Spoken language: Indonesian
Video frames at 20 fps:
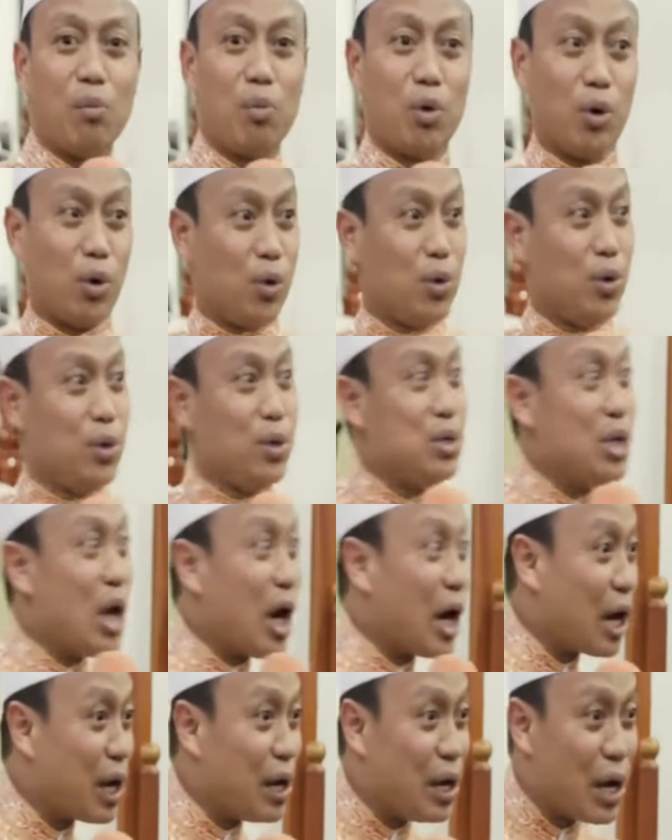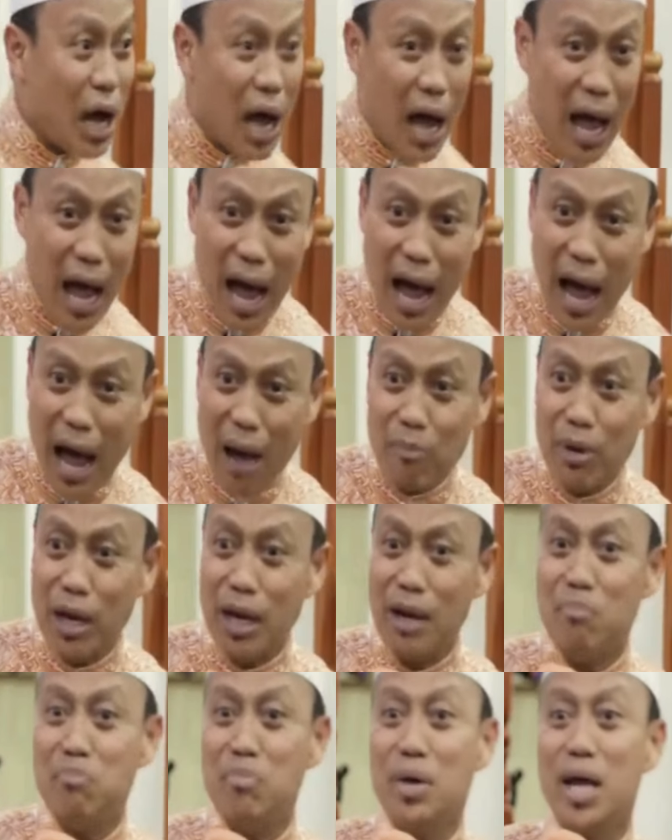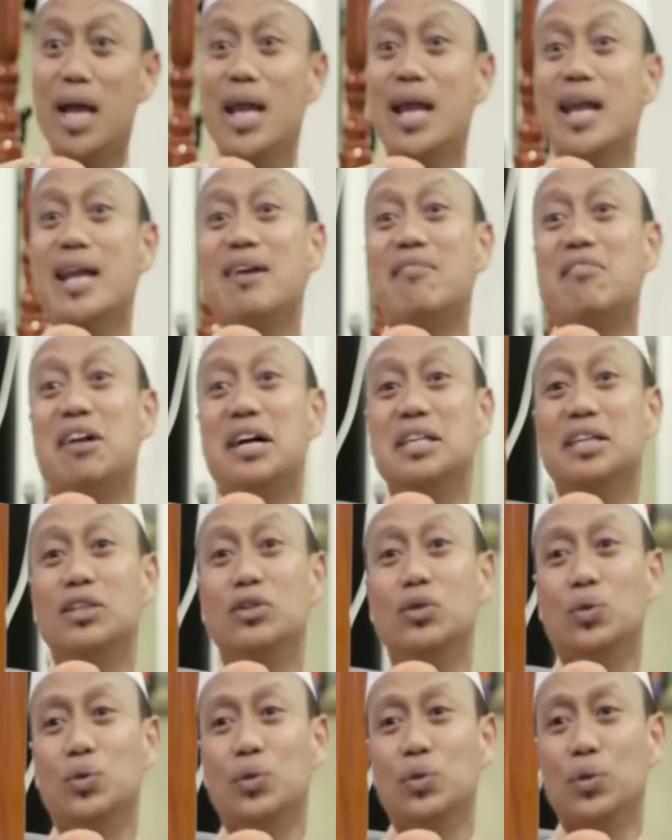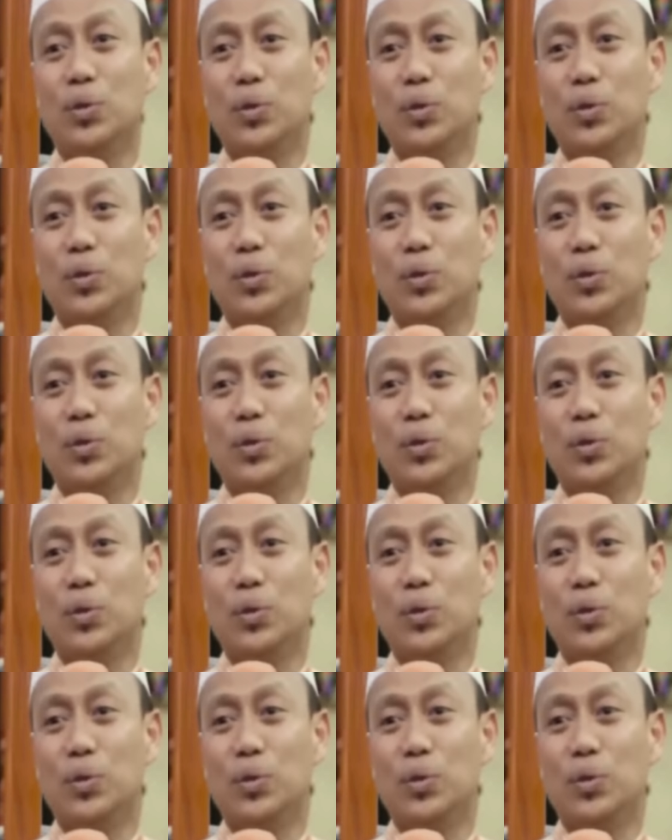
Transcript: Pergi di jalan, ah belen-belen namanya itu.